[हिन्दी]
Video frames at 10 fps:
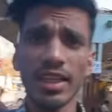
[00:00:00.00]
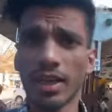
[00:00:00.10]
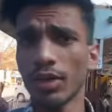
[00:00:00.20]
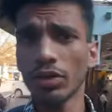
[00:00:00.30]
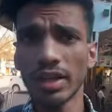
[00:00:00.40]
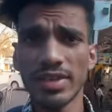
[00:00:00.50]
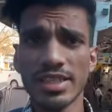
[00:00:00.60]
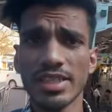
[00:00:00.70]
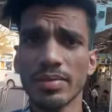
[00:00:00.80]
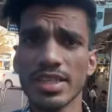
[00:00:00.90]
लखनऊ रेलवे
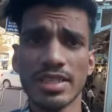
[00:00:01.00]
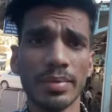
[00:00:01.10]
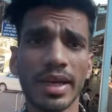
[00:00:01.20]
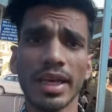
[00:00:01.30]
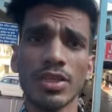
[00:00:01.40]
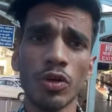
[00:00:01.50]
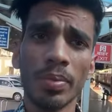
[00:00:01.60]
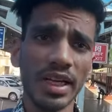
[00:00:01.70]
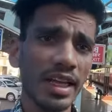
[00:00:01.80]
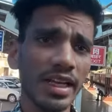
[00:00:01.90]
स्टेशन में सिस्टम है कि जो
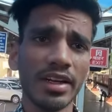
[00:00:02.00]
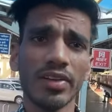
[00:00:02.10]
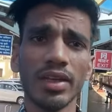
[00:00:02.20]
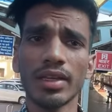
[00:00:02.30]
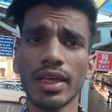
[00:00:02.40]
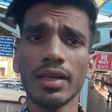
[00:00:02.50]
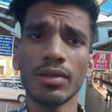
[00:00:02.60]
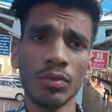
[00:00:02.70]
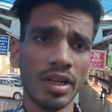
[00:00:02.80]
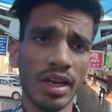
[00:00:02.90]
बड़ी लाइन की ट्रेनें थी
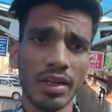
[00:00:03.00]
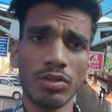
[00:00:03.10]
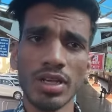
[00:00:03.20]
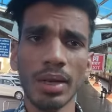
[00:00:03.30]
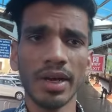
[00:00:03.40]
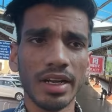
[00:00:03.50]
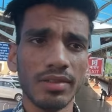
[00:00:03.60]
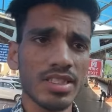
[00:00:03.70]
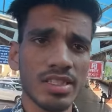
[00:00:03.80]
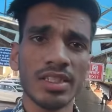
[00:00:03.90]
उन्हें लखनऊ चारबाग
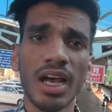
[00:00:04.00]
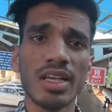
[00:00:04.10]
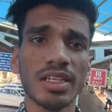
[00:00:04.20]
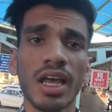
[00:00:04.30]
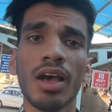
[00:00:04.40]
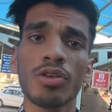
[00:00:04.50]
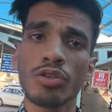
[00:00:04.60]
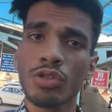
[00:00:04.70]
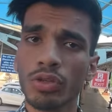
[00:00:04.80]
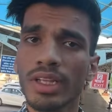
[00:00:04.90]
रेलवे स्टेशन कहा जाता है और
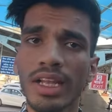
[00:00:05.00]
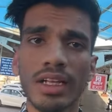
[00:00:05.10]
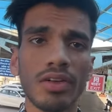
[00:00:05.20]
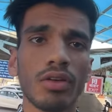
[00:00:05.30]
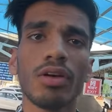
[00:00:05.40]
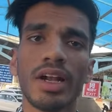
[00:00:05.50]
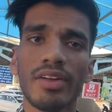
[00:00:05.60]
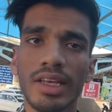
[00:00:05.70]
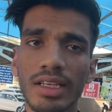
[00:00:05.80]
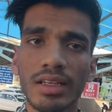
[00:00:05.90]
जो छोटी लाइन की ट्रेनों को
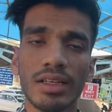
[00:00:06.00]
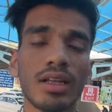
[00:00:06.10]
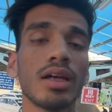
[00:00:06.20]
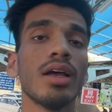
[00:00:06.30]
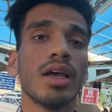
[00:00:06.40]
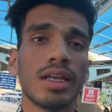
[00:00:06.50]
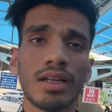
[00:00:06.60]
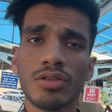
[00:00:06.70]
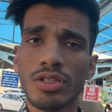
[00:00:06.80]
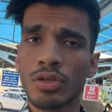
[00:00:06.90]
कैटर किया जाता था
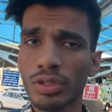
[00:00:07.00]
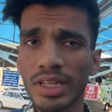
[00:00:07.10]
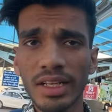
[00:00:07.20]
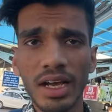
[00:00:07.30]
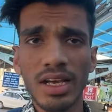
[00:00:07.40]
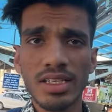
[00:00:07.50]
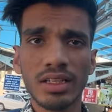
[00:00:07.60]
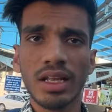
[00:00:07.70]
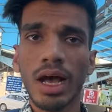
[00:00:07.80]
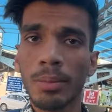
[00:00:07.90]
यानी उसे छोटी लाइन कहा
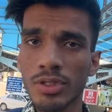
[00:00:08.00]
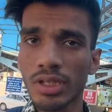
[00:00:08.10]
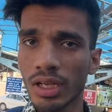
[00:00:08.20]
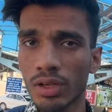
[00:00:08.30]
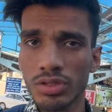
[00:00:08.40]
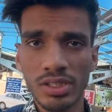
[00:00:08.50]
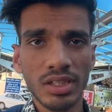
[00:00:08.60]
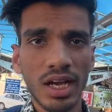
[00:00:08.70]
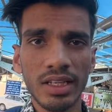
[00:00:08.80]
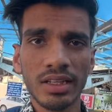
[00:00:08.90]
जाता था अब उसे लखनऊ
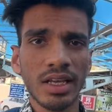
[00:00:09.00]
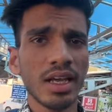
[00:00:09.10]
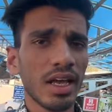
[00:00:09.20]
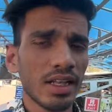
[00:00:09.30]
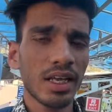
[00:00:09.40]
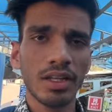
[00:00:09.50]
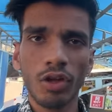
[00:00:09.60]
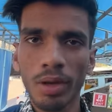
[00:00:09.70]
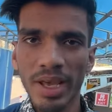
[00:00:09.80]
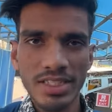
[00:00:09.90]
जंक्शन कहा जाता है लेकिन
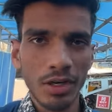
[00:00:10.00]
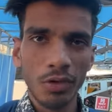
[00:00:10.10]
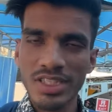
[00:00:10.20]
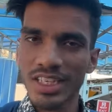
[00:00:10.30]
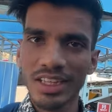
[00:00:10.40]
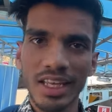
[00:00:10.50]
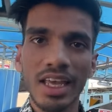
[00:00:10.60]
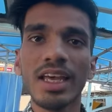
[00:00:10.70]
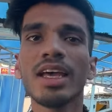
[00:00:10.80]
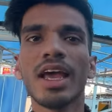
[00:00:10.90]
इंदौर में ऐसा कोई सीन नहीं
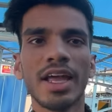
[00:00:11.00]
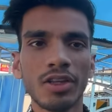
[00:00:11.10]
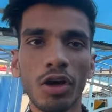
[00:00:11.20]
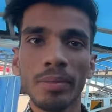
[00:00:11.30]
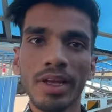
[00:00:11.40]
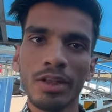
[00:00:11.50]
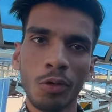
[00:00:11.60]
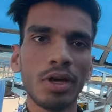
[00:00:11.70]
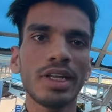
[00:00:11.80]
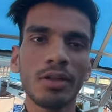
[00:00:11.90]
है इंदौर में
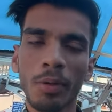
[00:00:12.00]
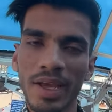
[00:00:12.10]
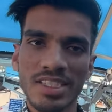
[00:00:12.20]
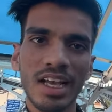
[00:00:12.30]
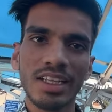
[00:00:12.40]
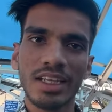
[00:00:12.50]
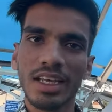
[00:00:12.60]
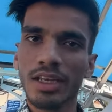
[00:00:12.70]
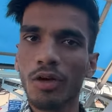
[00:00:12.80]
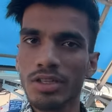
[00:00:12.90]
लोकली लोग पहचान लेते
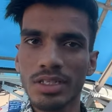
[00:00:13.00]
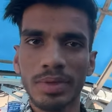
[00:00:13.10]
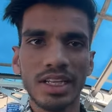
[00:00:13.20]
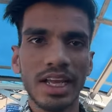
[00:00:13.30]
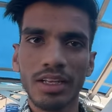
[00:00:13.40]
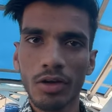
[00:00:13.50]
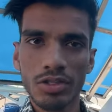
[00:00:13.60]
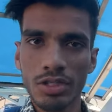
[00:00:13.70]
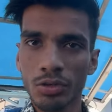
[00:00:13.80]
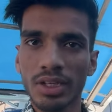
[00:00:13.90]
हैं कौन सी बड़ी लाइन है
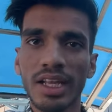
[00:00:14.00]
कौन सी छोटी